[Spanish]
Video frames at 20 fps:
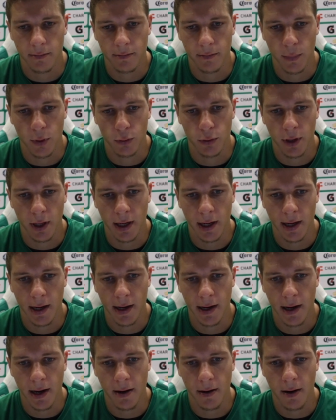me
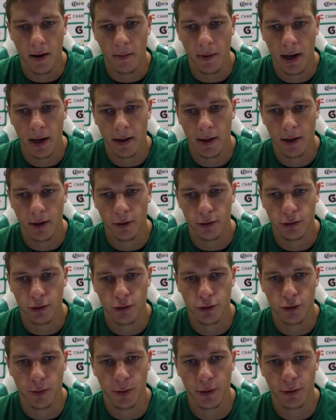gustaría hablar de los
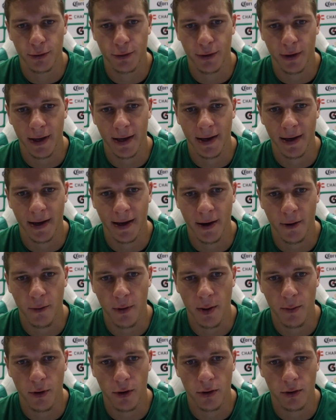ocho minutos que,
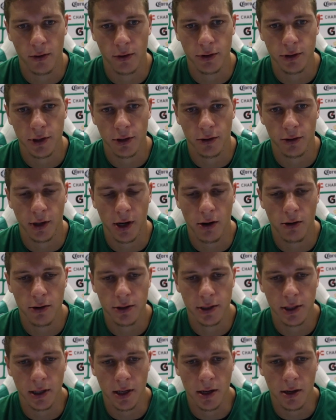jugamos con 11 contra
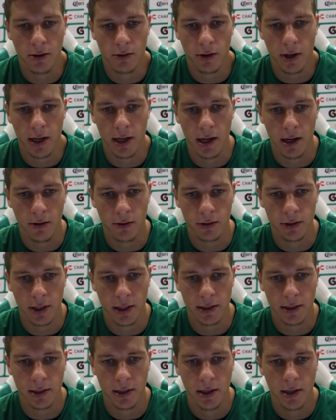11, que creo que las
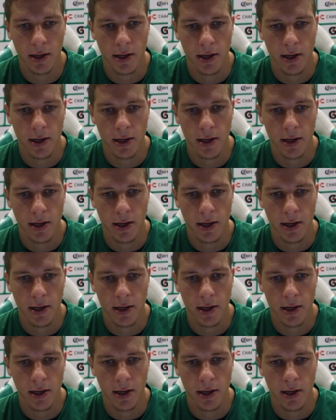cosas